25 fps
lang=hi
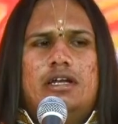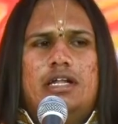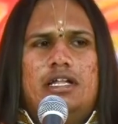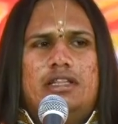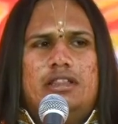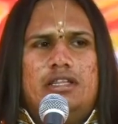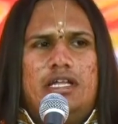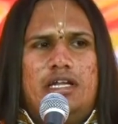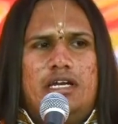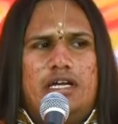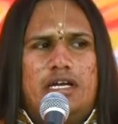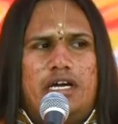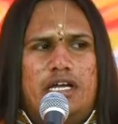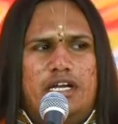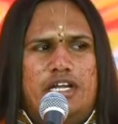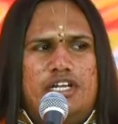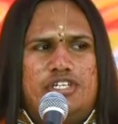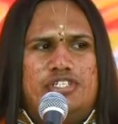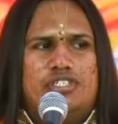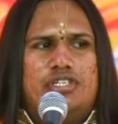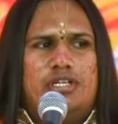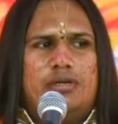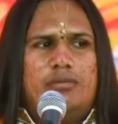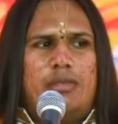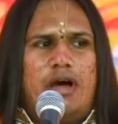नंदन
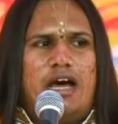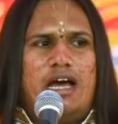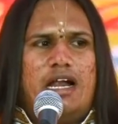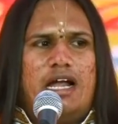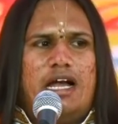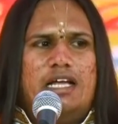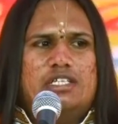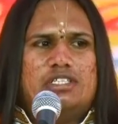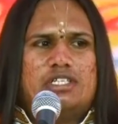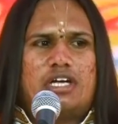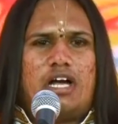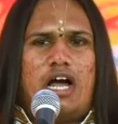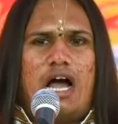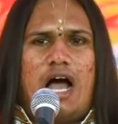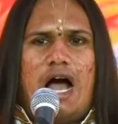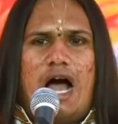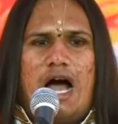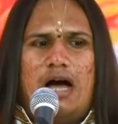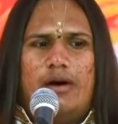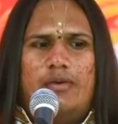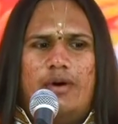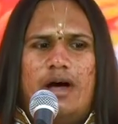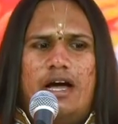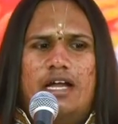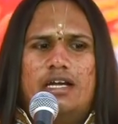गणेश जी महाराज का
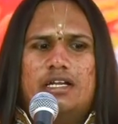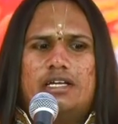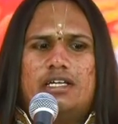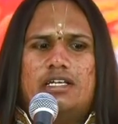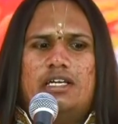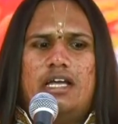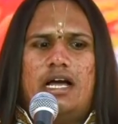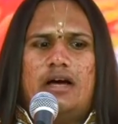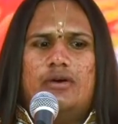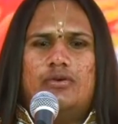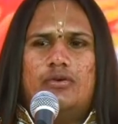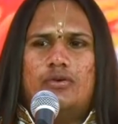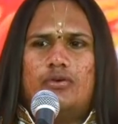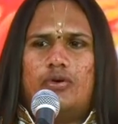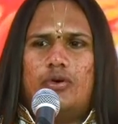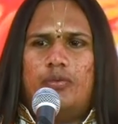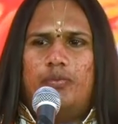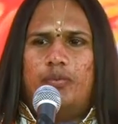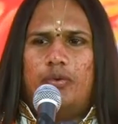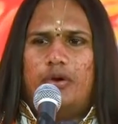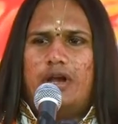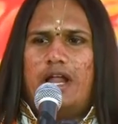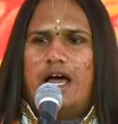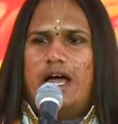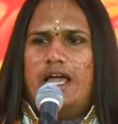आह्वान किया उनको
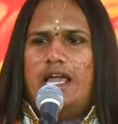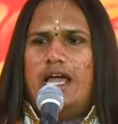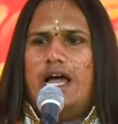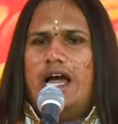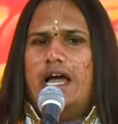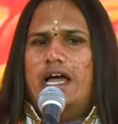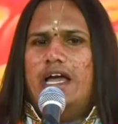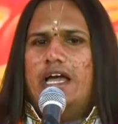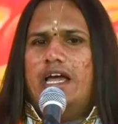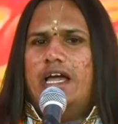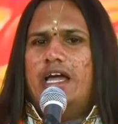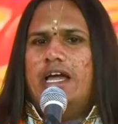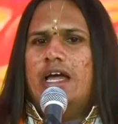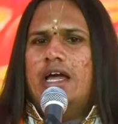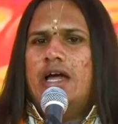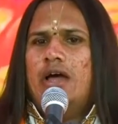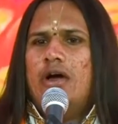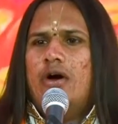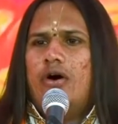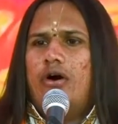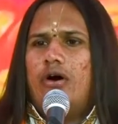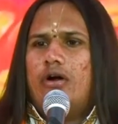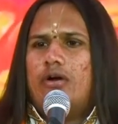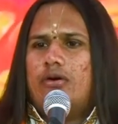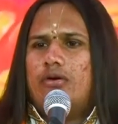बुलाया है
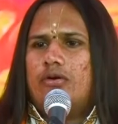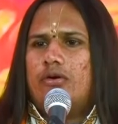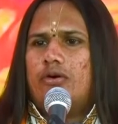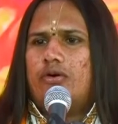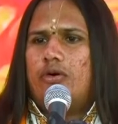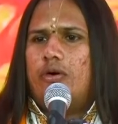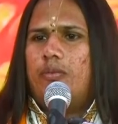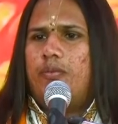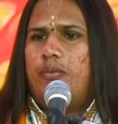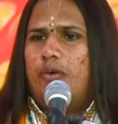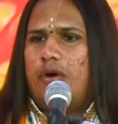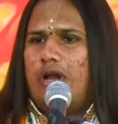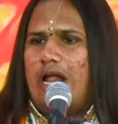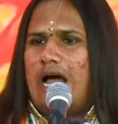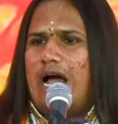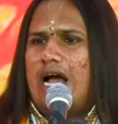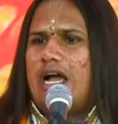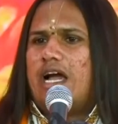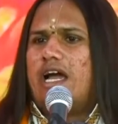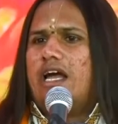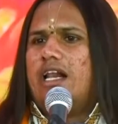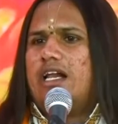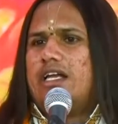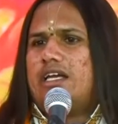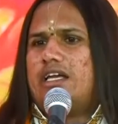और उनको बुला
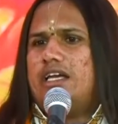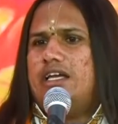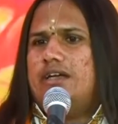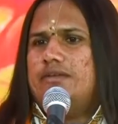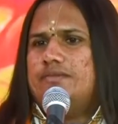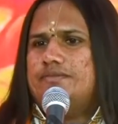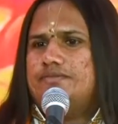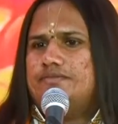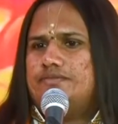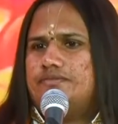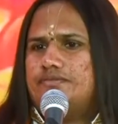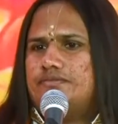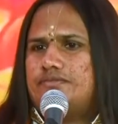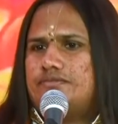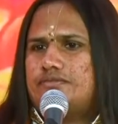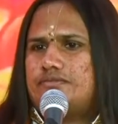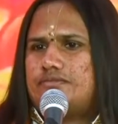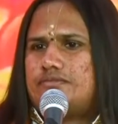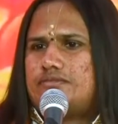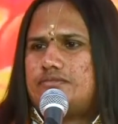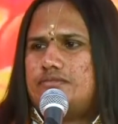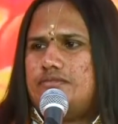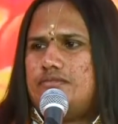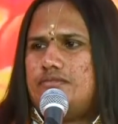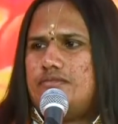करके
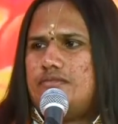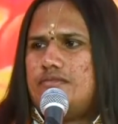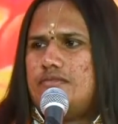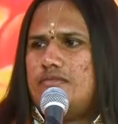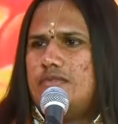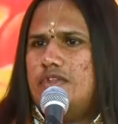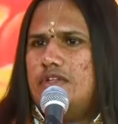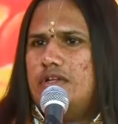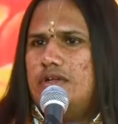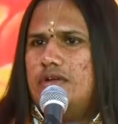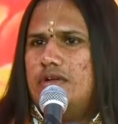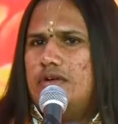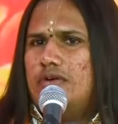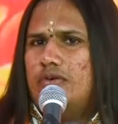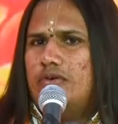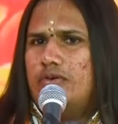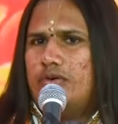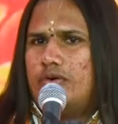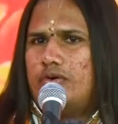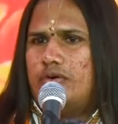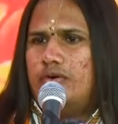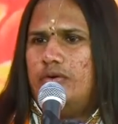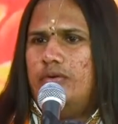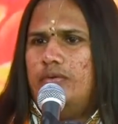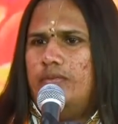
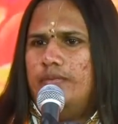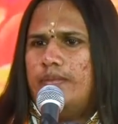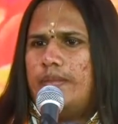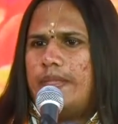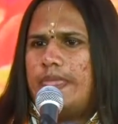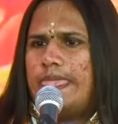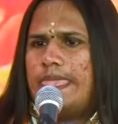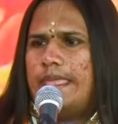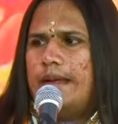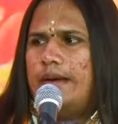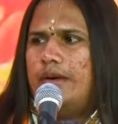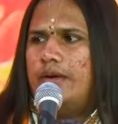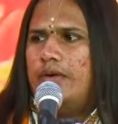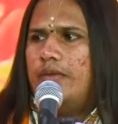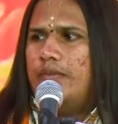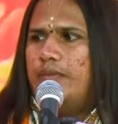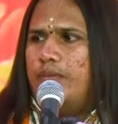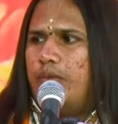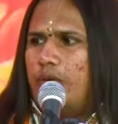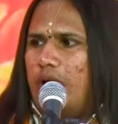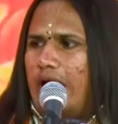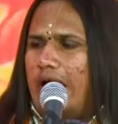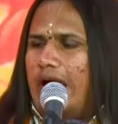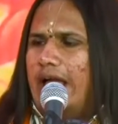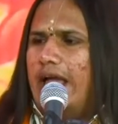उनको
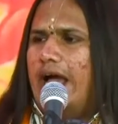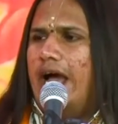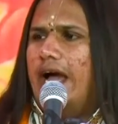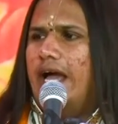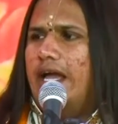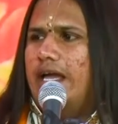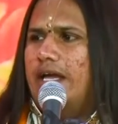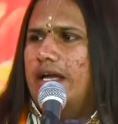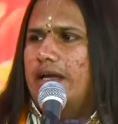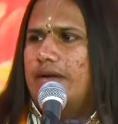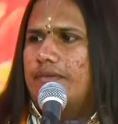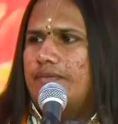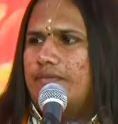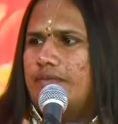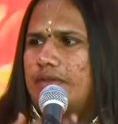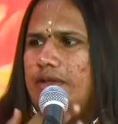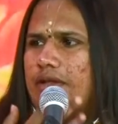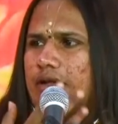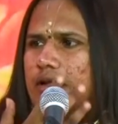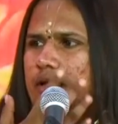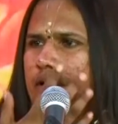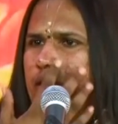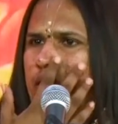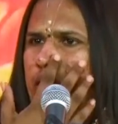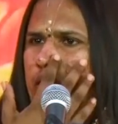बुलाया है
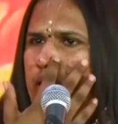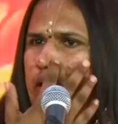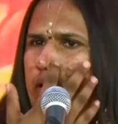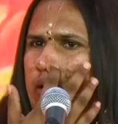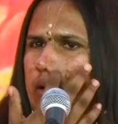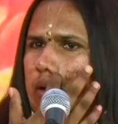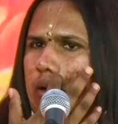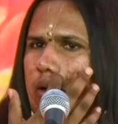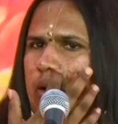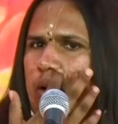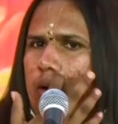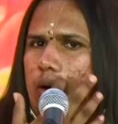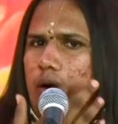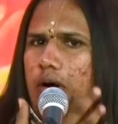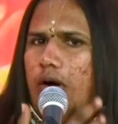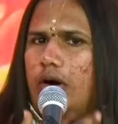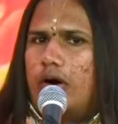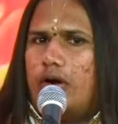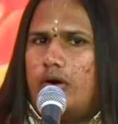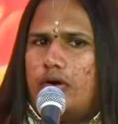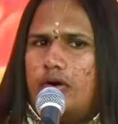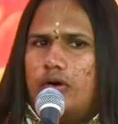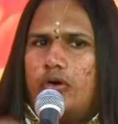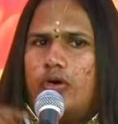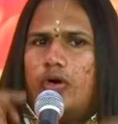
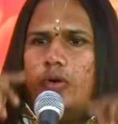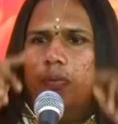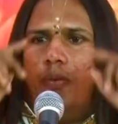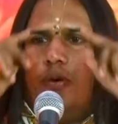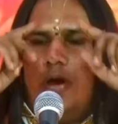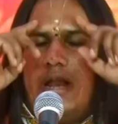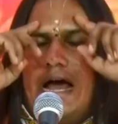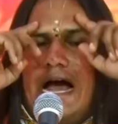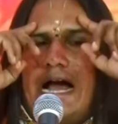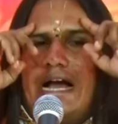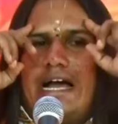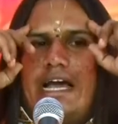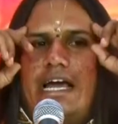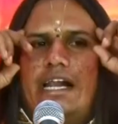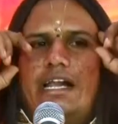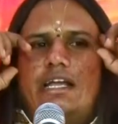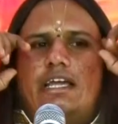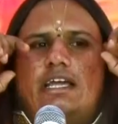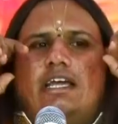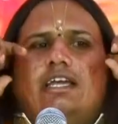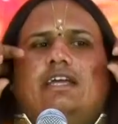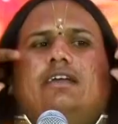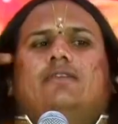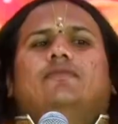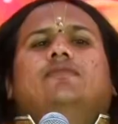और उनको बुला
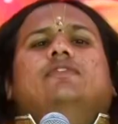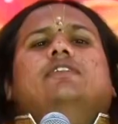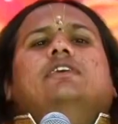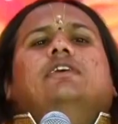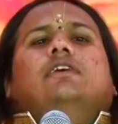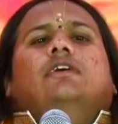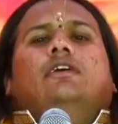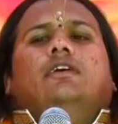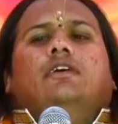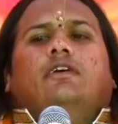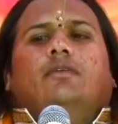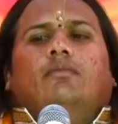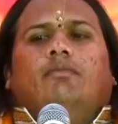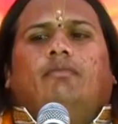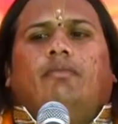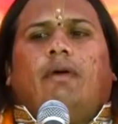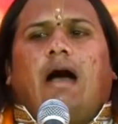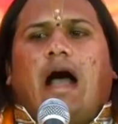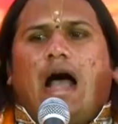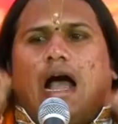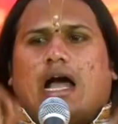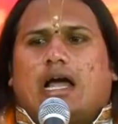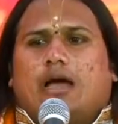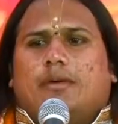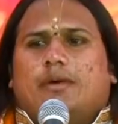करके
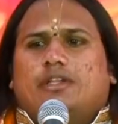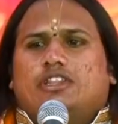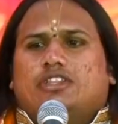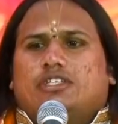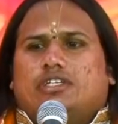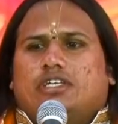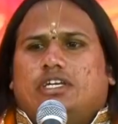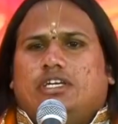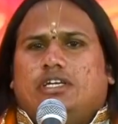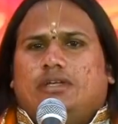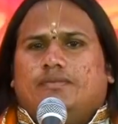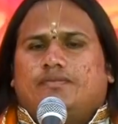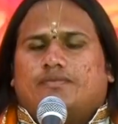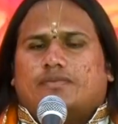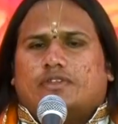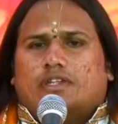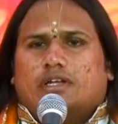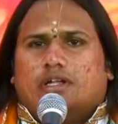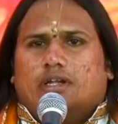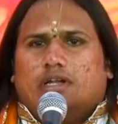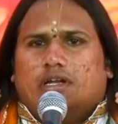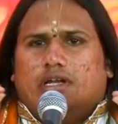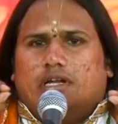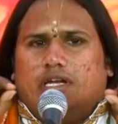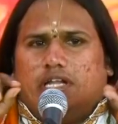भागवत की
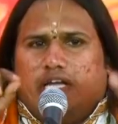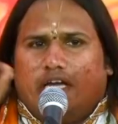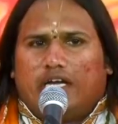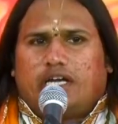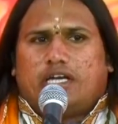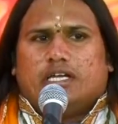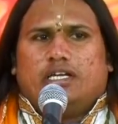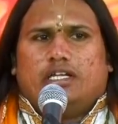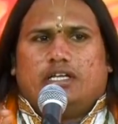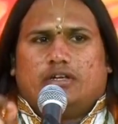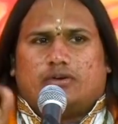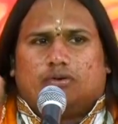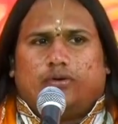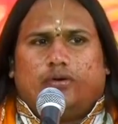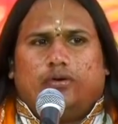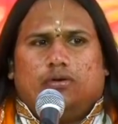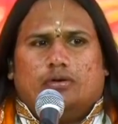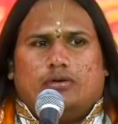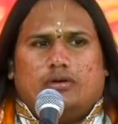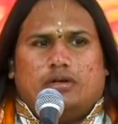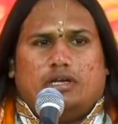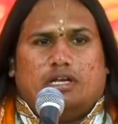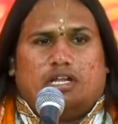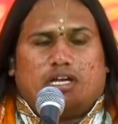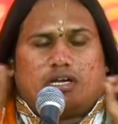लेखनी
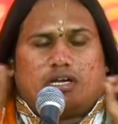को